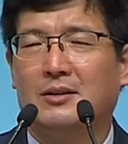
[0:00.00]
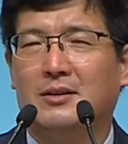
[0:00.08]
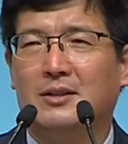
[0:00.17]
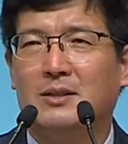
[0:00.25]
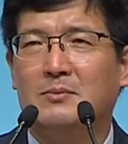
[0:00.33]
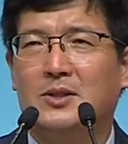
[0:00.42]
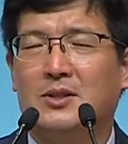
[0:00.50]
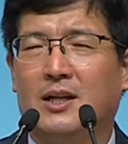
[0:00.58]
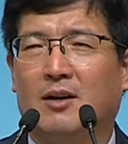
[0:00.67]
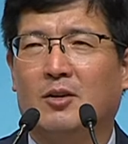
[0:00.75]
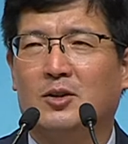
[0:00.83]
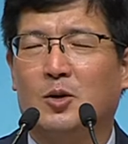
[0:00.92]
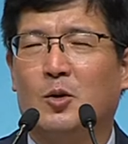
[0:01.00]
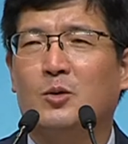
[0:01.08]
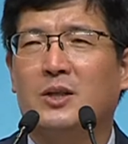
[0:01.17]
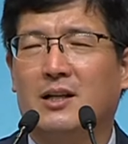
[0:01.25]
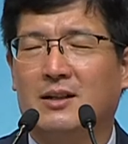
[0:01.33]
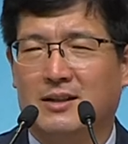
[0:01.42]
심지어 제가 거기서
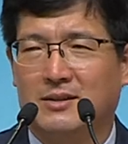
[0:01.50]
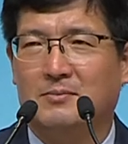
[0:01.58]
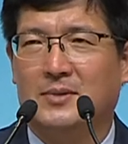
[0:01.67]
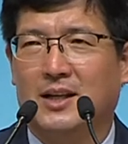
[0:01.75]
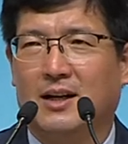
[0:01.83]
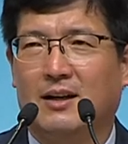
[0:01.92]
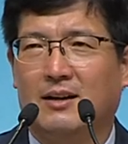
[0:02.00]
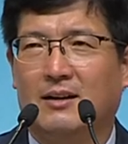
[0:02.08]
교사를 했습니다.